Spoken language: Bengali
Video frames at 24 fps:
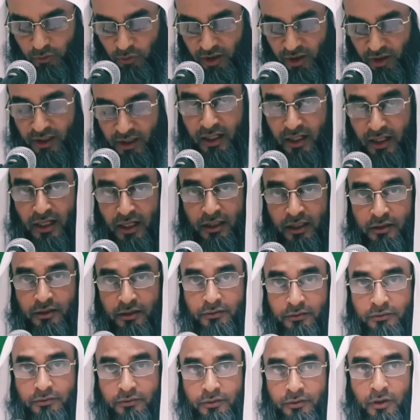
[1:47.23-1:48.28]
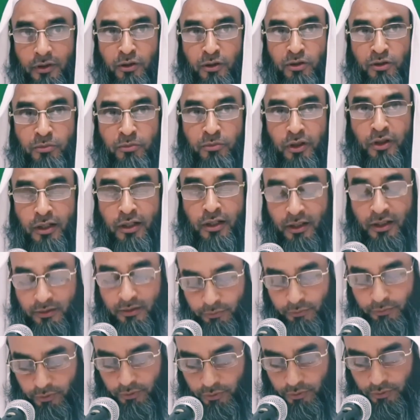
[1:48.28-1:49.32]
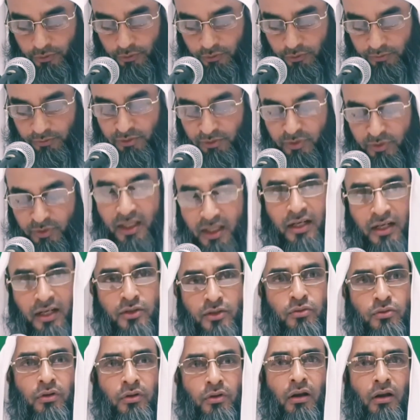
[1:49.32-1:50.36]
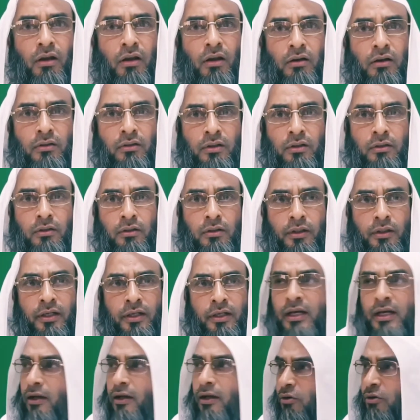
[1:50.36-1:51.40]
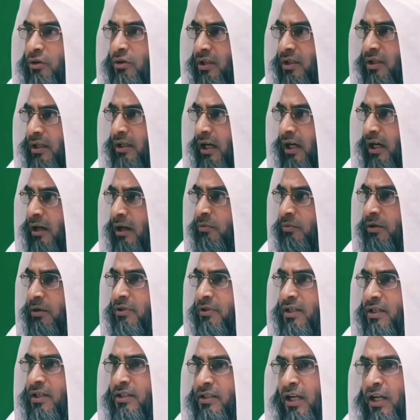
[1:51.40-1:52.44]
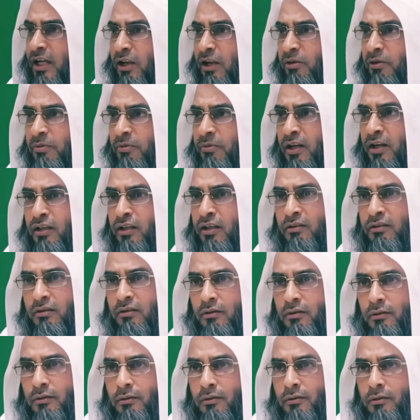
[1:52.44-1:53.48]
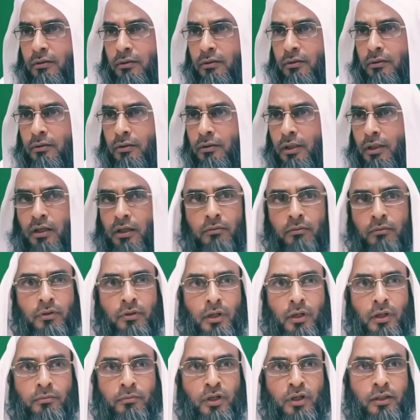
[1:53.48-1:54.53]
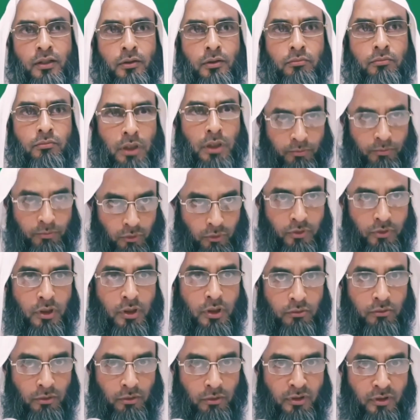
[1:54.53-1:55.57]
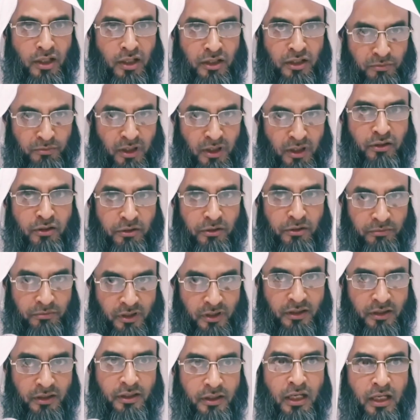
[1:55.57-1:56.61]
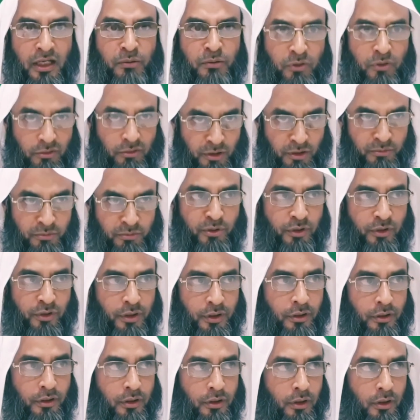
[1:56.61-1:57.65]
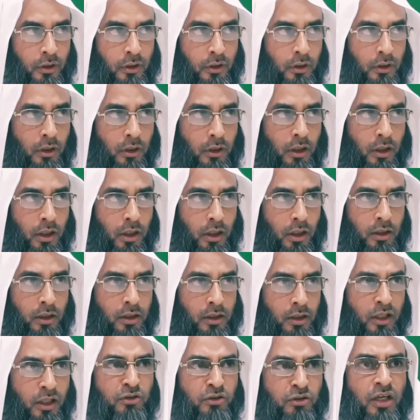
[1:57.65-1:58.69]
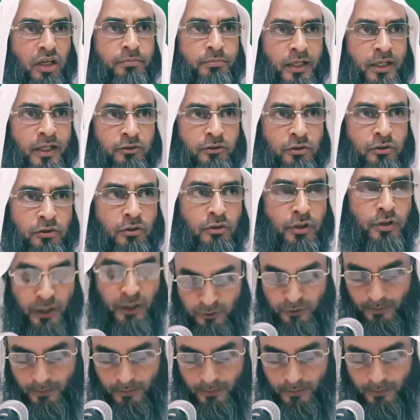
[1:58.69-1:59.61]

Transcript: না তখন মহিলারা বলল অবেমাইয়া রাসুল আল্লাহ এর কারণ কি আমরা বেশি জাহান্নামি মানে কারণ আমরা কি পুরুষদের তুলনায় ইমান কম রাখি আমল কম করি কেন এই পার্থক্য কেন